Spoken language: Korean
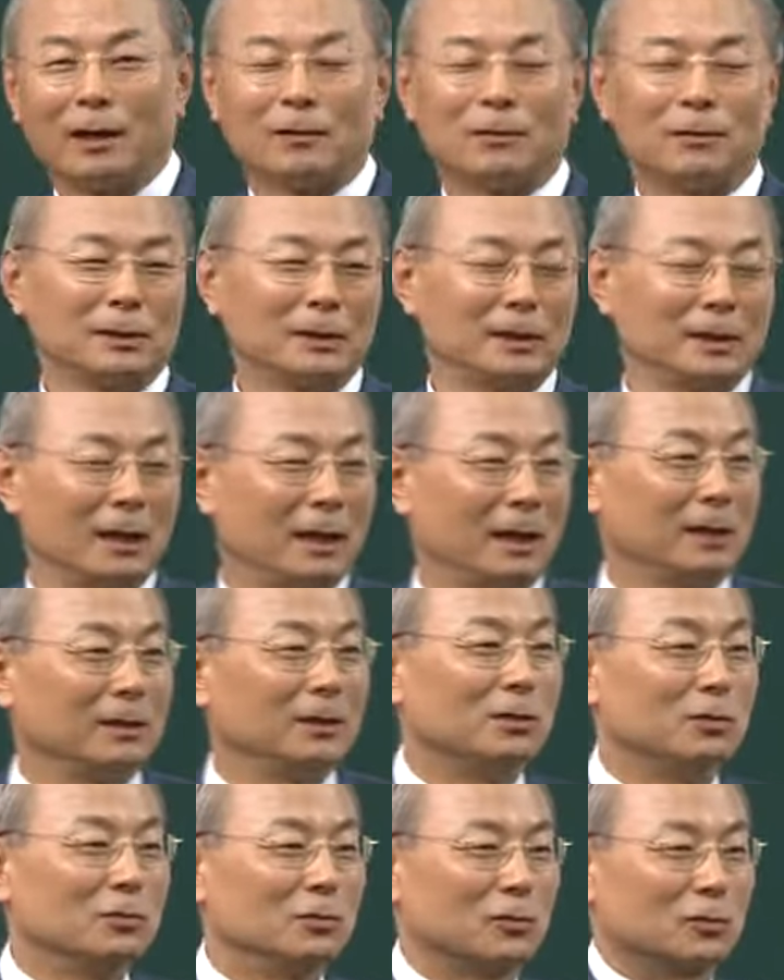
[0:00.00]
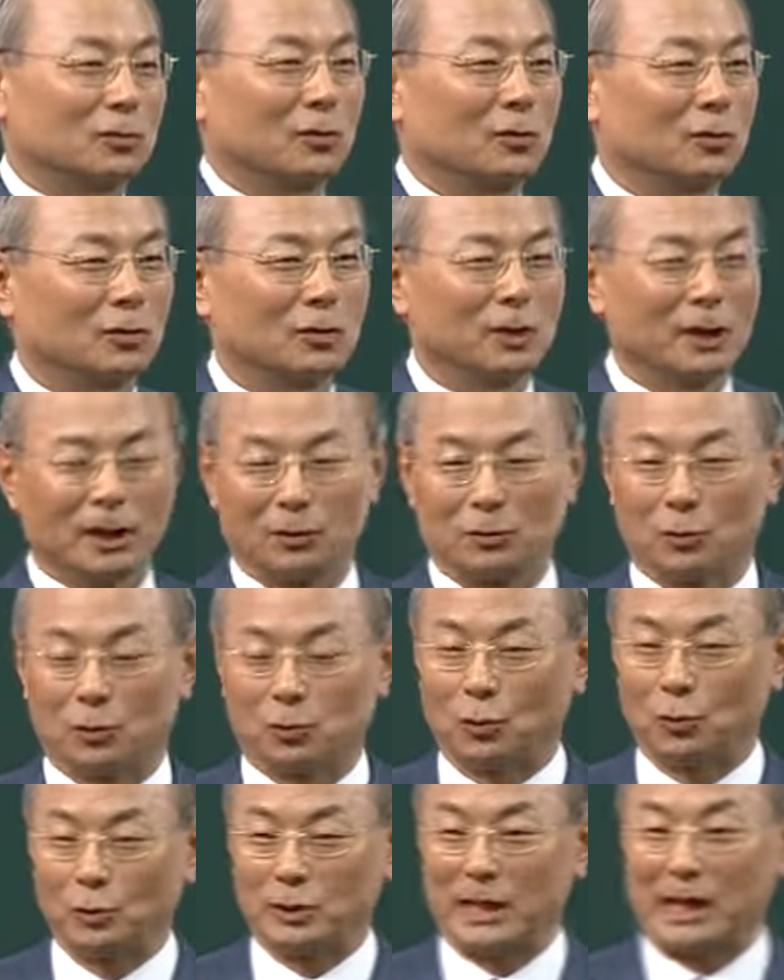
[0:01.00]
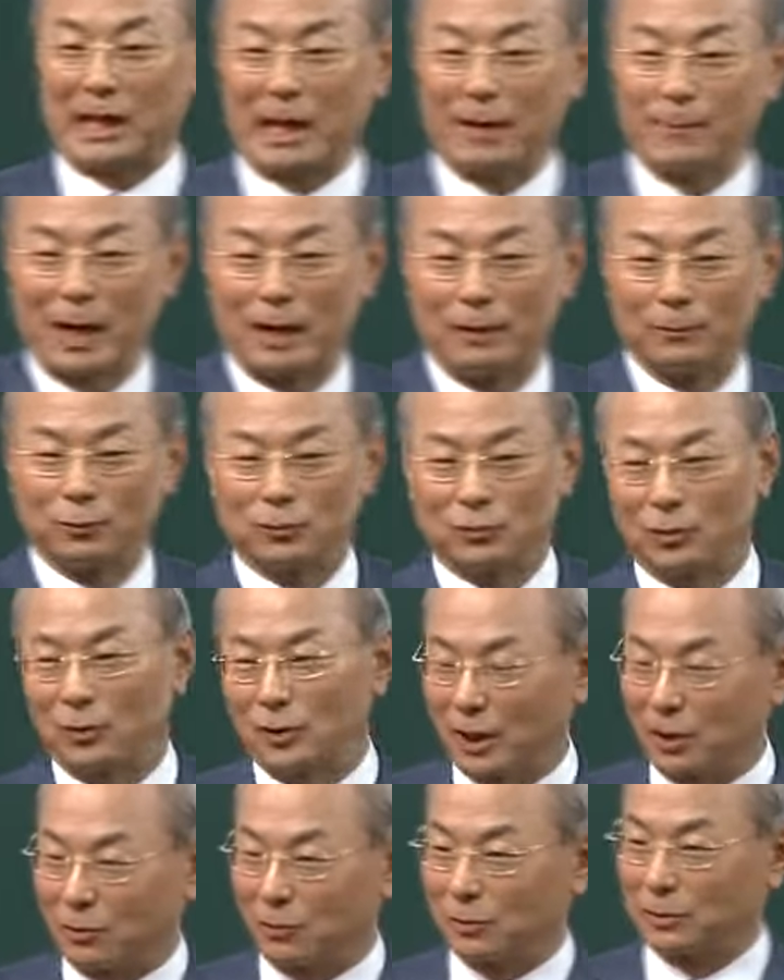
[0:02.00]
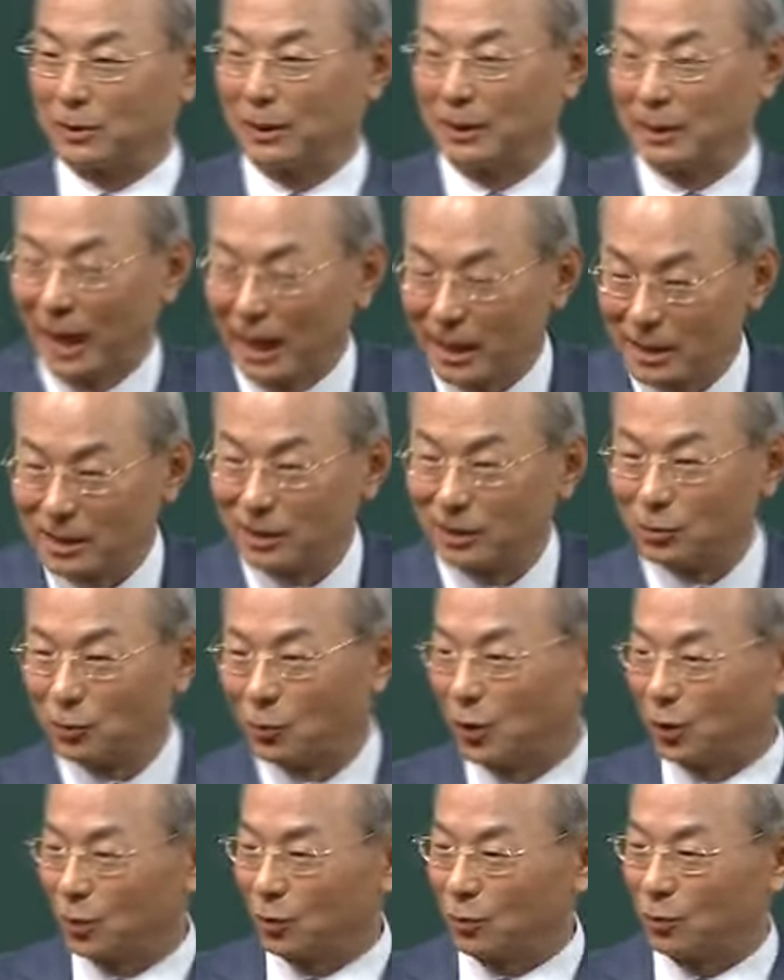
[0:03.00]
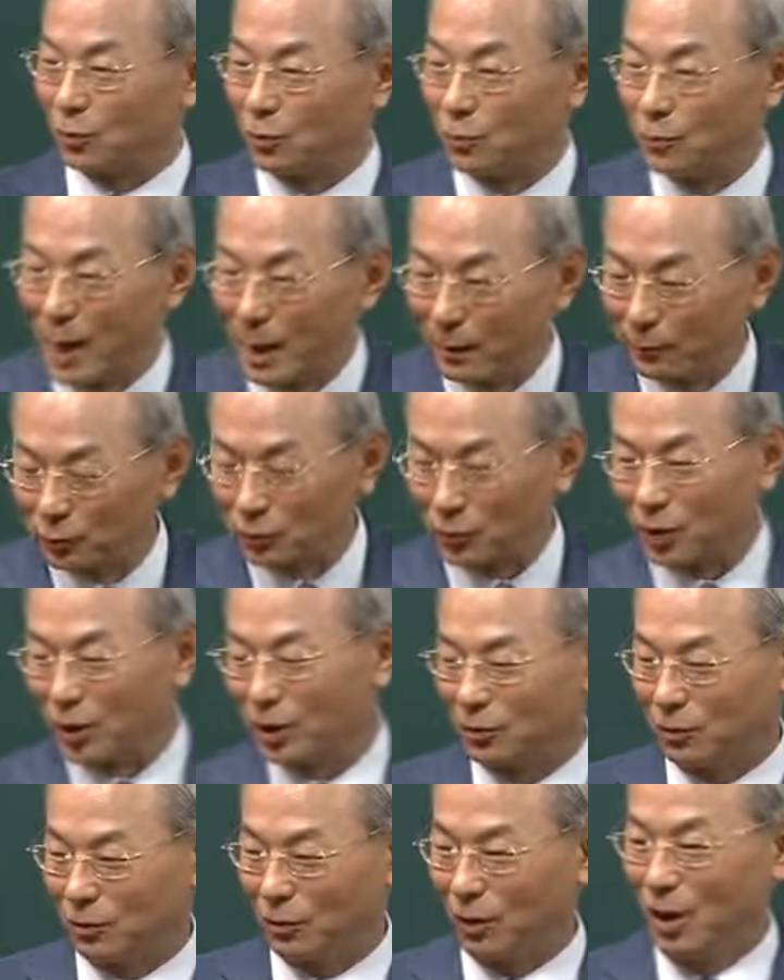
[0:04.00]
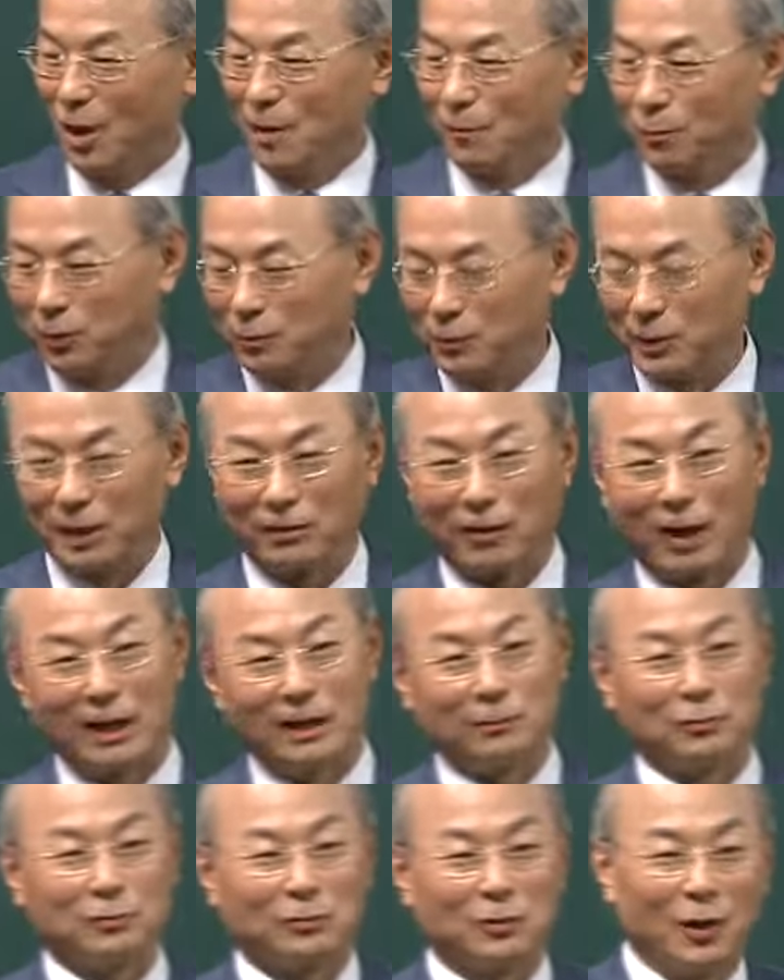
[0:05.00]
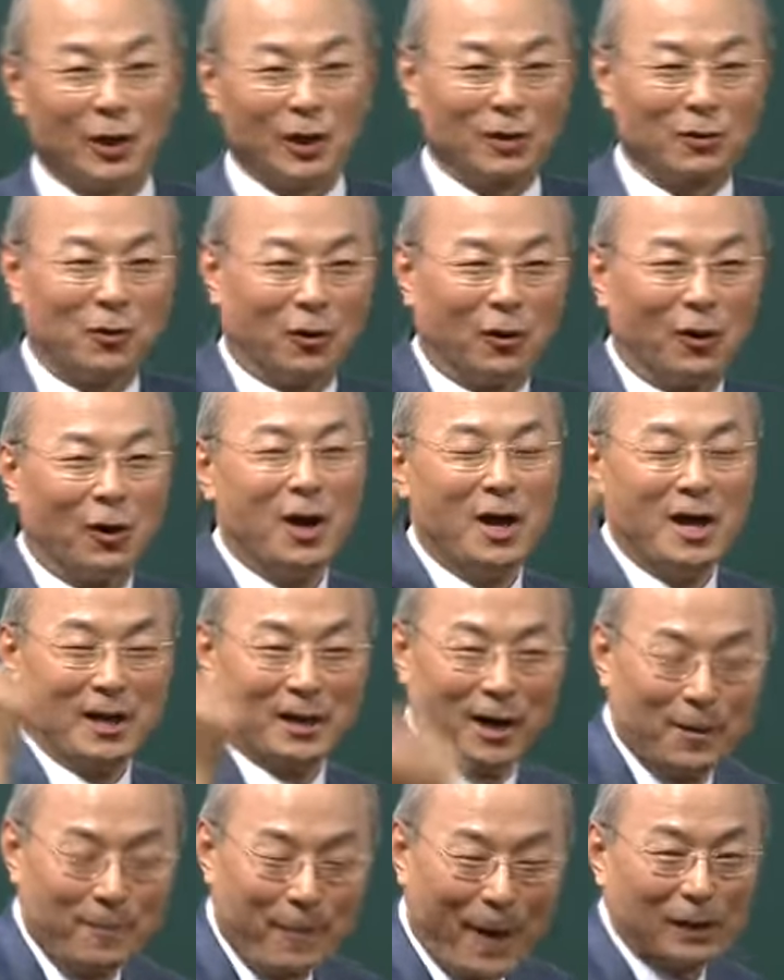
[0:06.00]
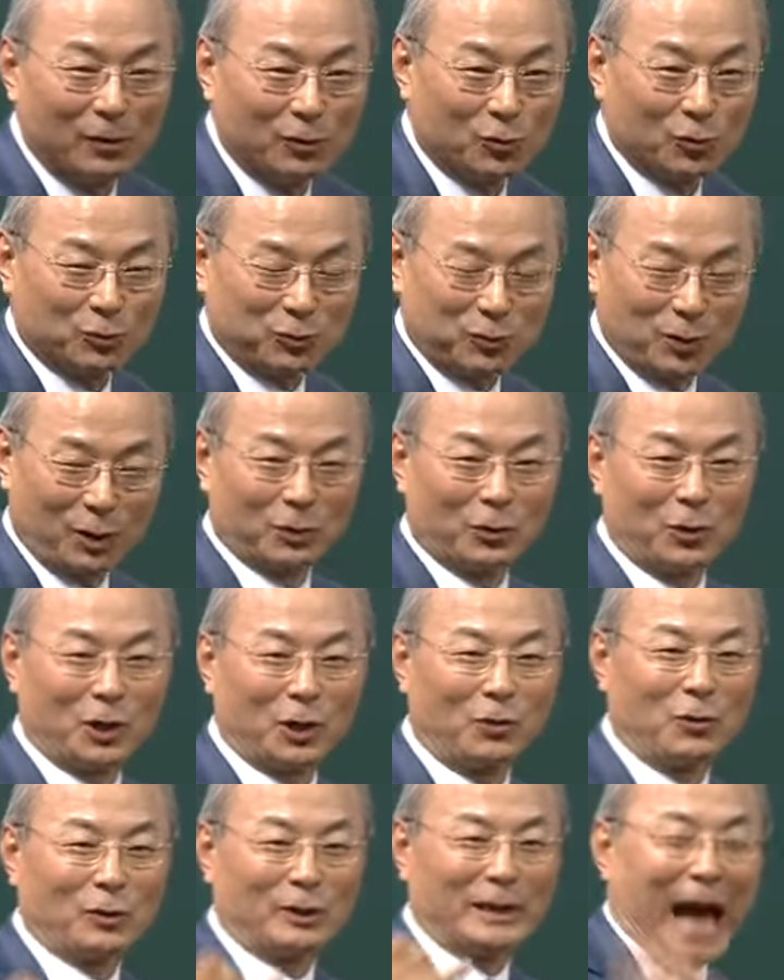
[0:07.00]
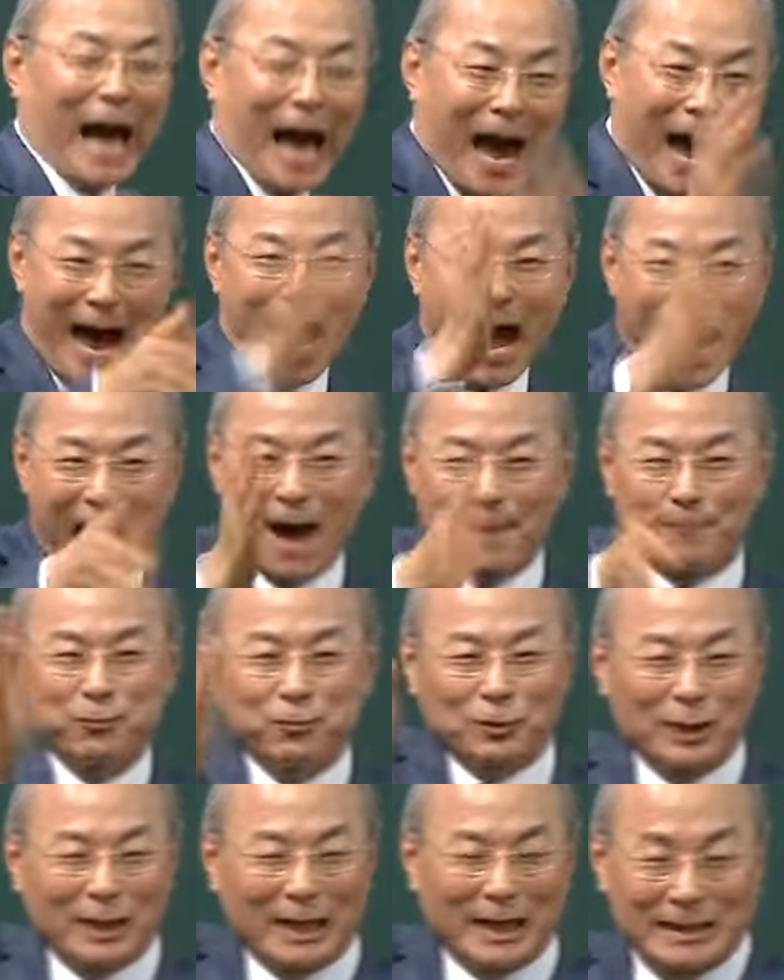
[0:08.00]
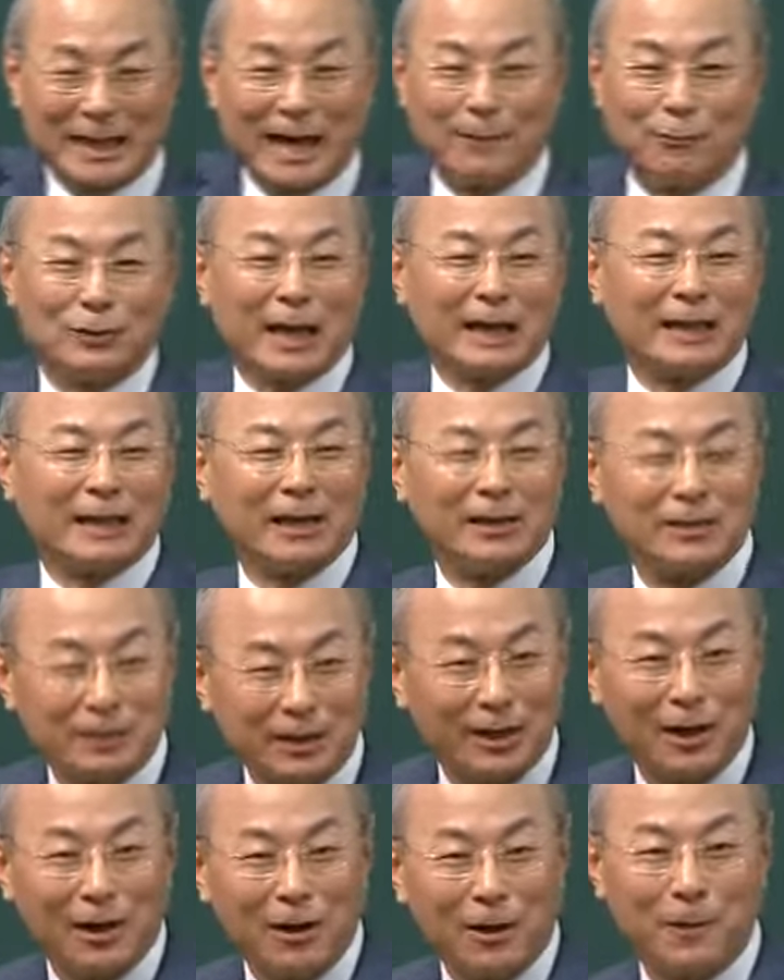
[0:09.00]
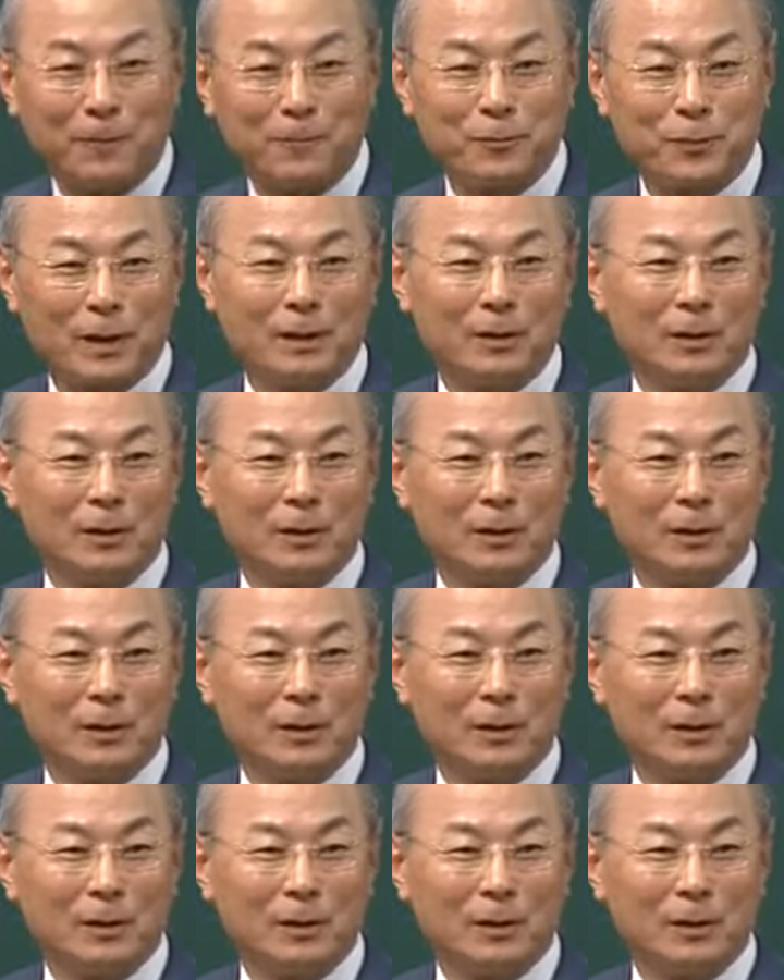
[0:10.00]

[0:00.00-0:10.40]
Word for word: 거기에 연구소도 있고 소재 개발부도 있고 설계실도 있고 구매부도 있고 품질관리부도 있고 어, 발주부서도 있고 다 부서가 세분화되어 있어요.